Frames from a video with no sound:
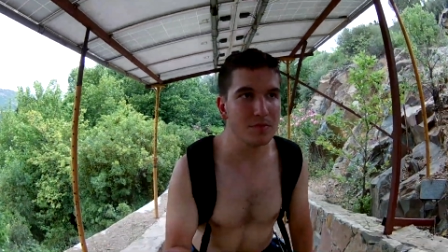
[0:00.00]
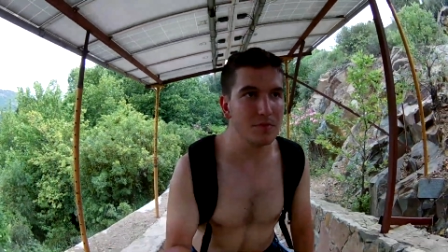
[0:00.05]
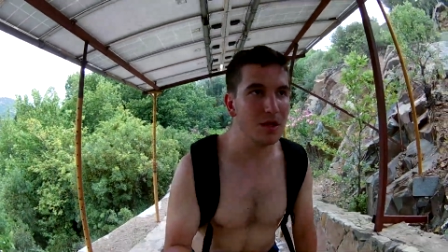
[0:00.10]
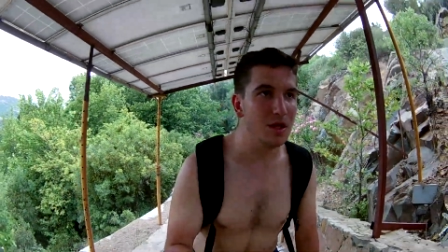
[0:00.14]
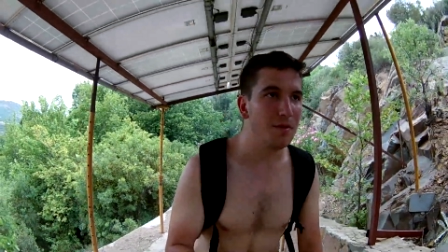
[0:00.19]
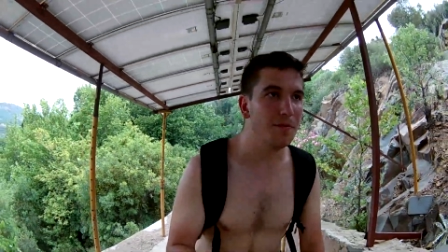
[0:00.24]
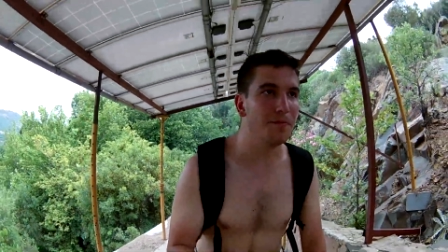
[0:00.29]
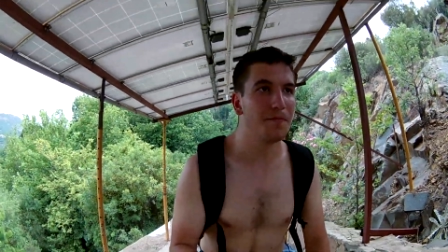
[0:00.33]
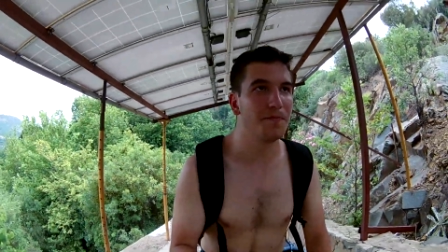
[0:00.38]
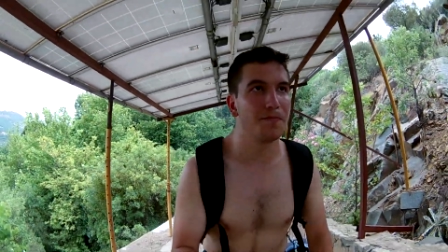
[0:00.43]

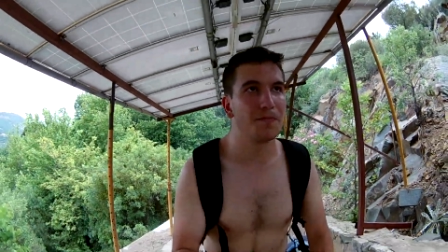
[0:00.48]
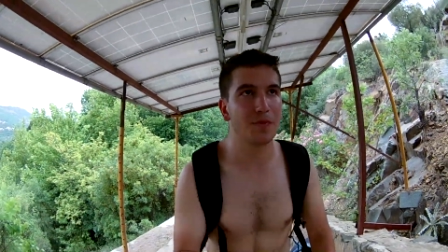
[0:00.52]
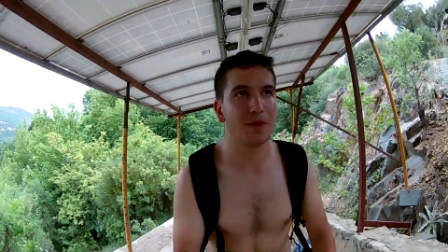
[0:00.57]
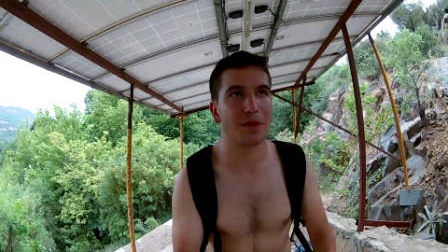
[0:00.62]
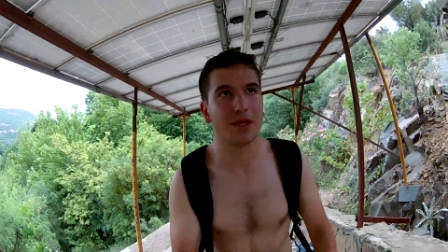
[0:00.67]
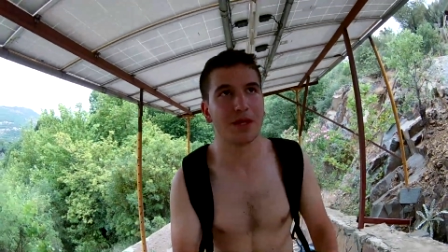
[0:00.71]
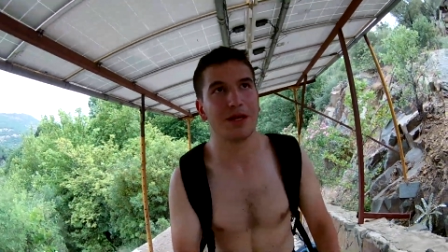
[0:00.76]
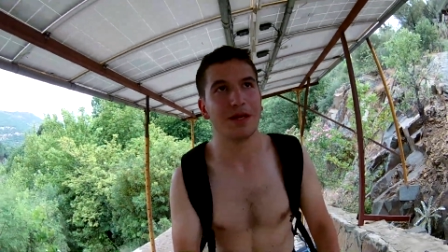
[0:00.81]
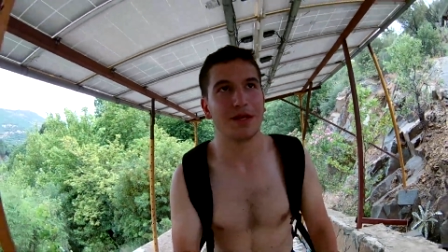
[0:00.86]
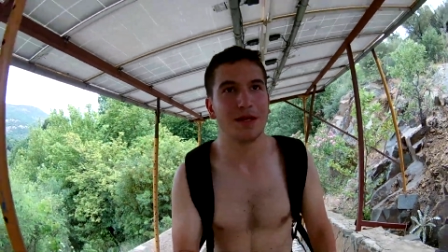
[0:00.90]
bunlar bir hala
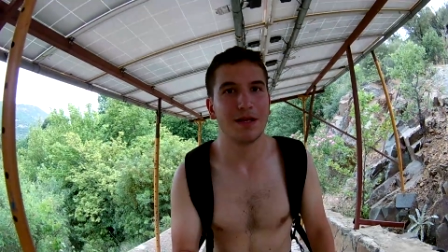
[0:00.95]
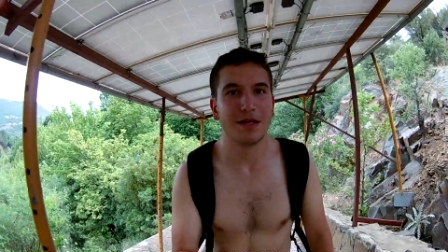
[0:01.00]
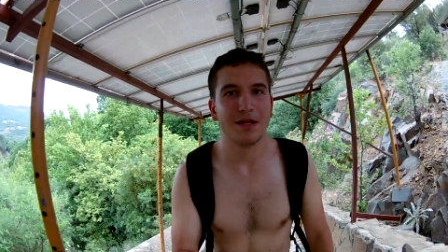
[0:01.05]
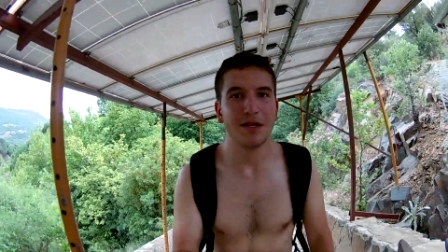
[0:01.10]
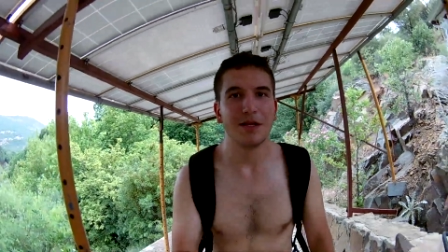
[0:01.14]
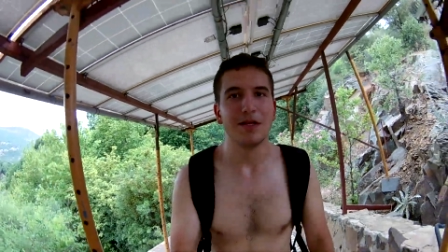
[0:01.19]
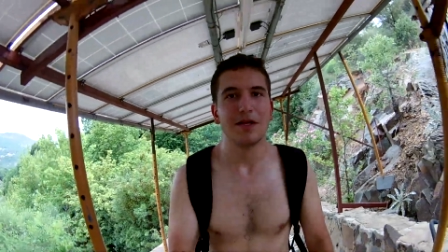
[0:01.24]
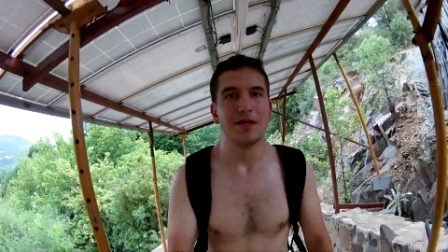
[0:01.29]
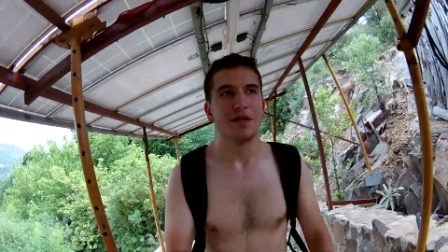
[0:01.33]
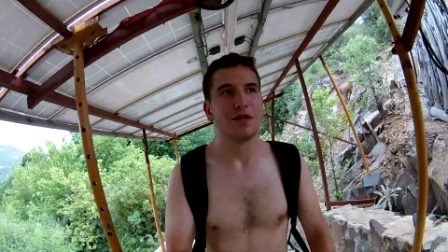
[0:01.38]
bir devam
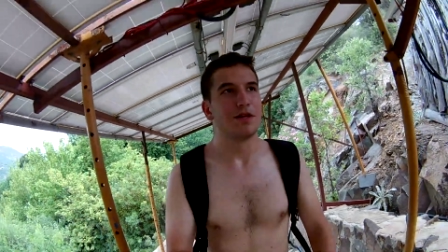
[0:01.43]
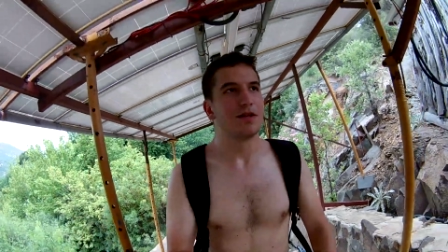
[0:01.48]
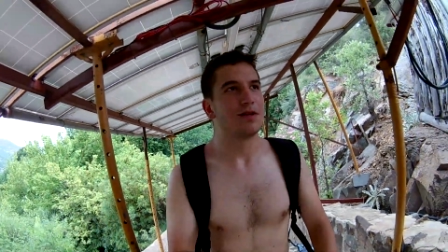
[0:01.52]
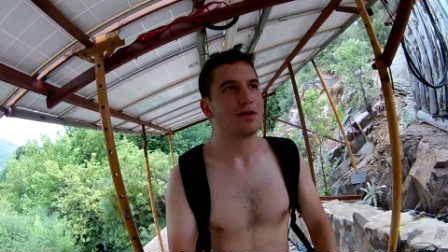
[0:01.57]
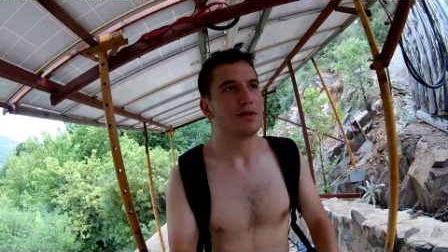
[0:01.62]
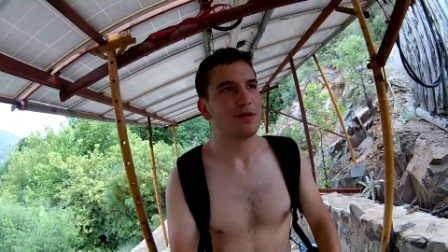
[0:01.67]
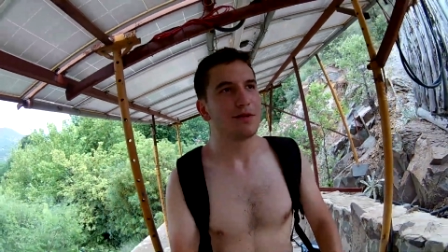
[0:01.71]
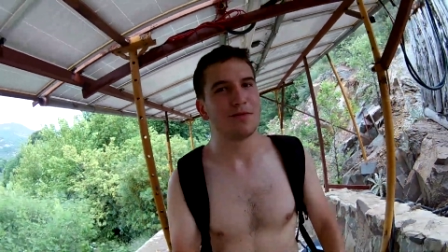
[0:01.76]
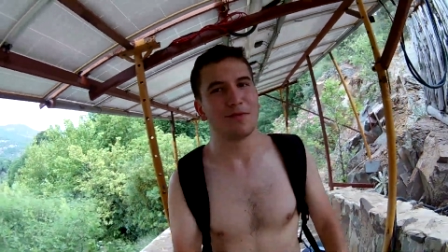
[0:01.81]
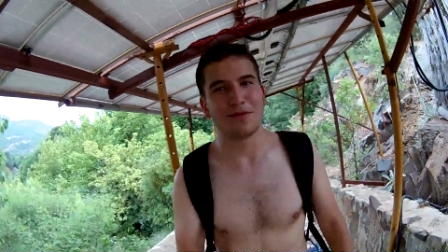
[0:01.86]
edelim.
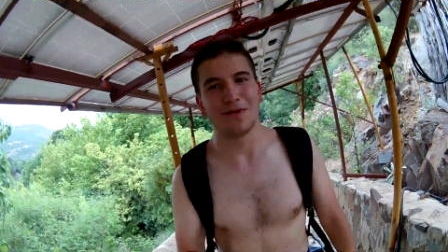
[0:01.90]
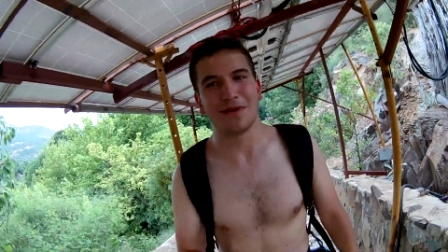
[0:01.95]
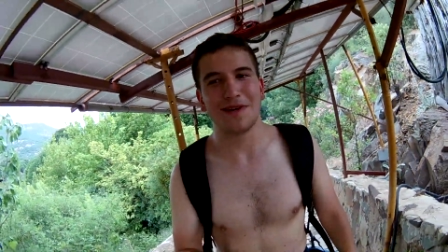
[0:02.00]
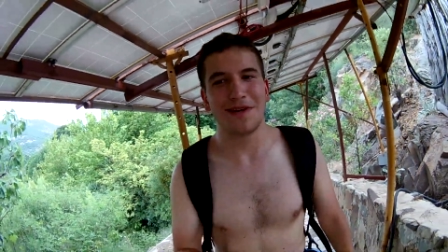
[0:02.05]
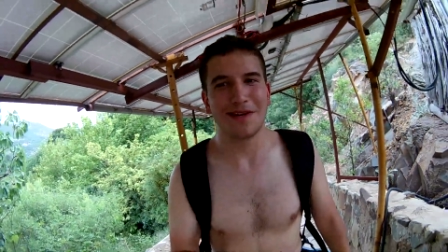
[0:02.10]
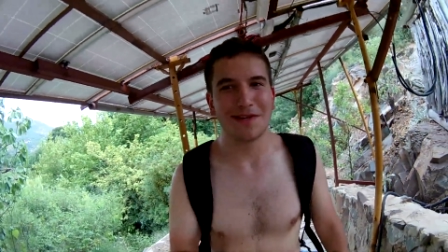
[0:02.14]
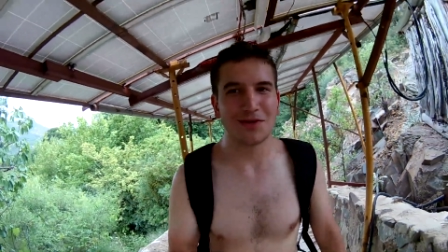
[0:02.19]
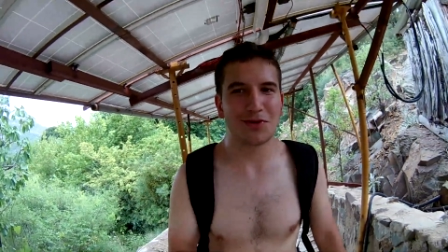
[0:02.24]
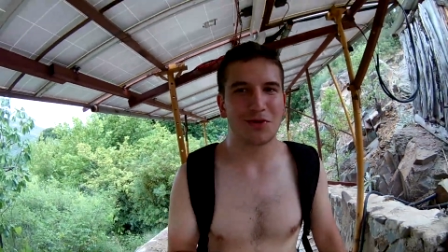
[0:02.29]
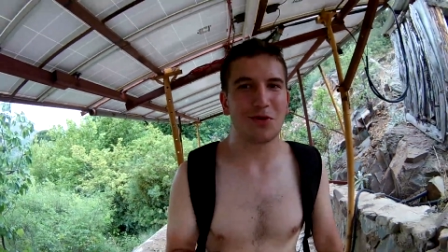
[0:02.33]

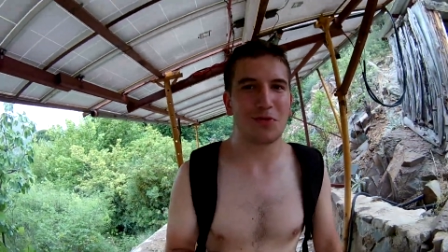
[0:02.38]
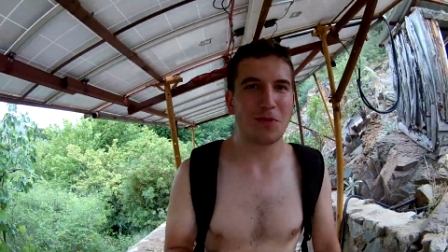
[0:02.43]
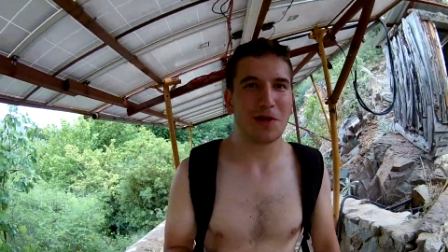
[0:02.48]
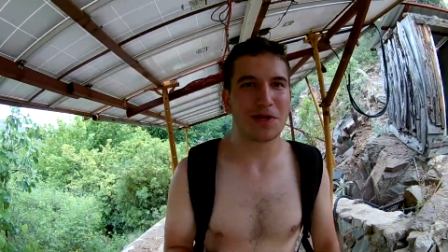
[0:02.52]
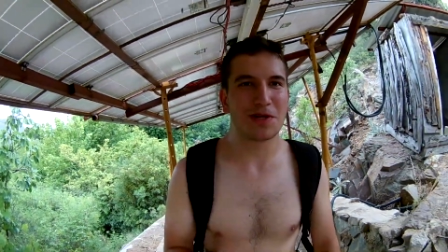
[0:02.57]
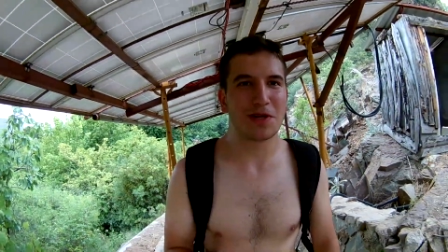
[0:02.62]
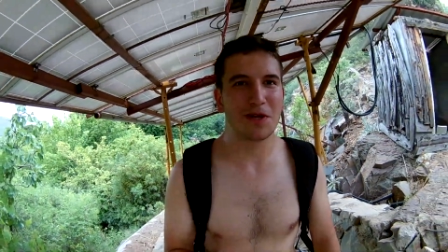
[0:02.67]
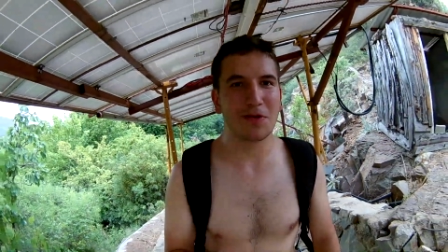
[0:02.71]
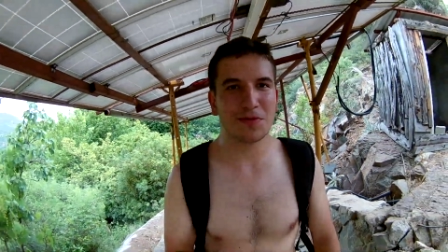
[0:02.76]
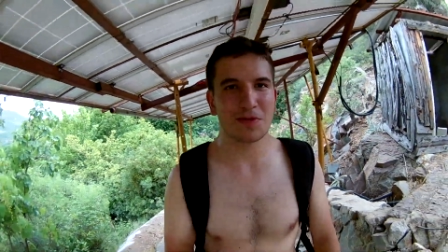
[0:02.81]
Enes yol
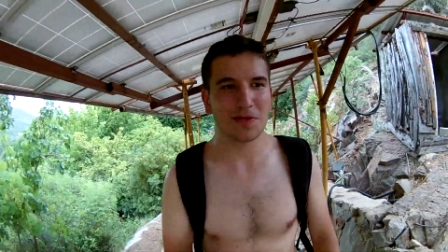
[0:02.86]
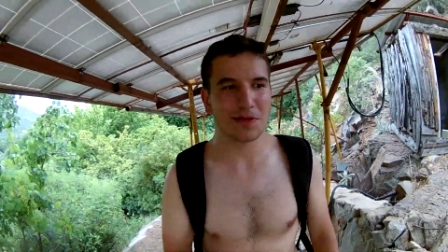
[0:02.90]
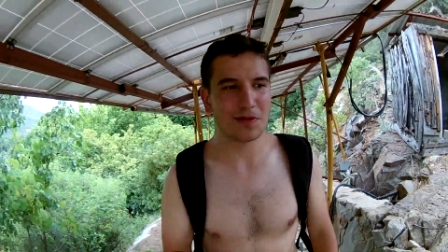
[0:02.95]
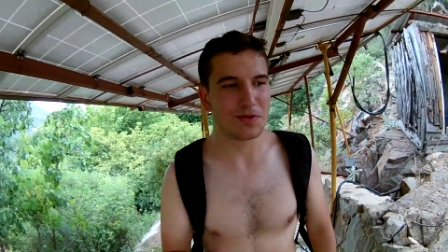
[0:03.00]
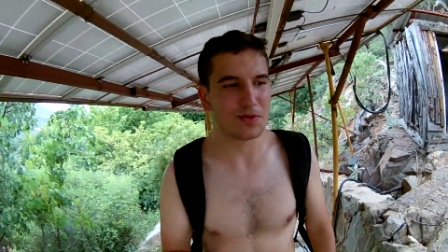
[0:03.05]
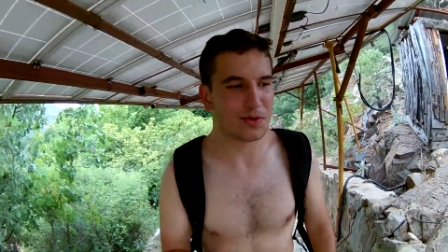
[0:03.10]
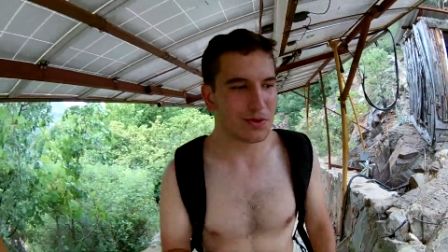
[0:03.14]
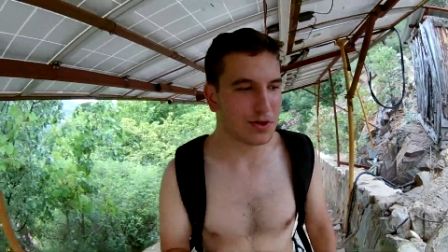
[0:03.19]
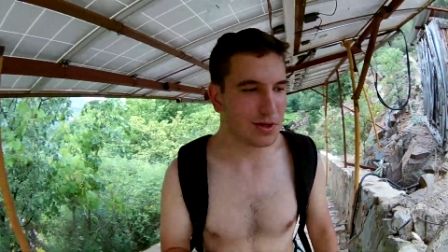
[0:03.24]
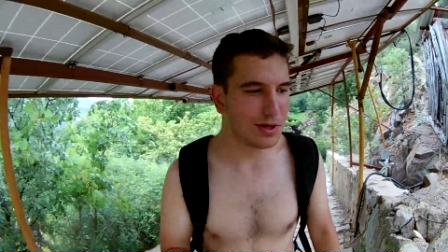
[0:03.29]
maceramızı
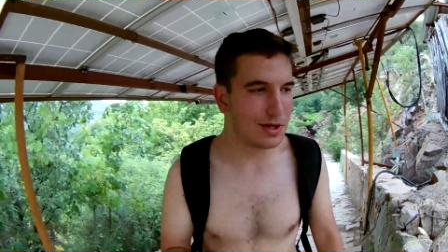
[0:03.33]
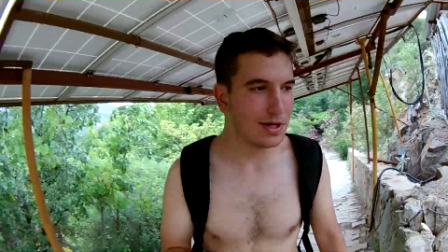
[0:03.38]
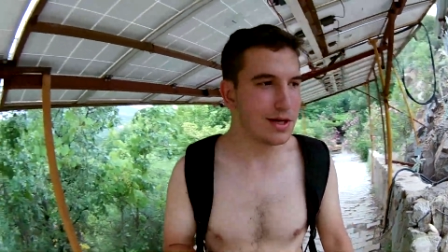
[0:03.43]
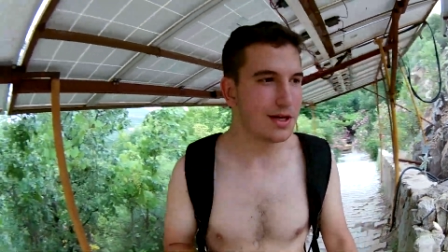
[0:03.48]
anlatıyor.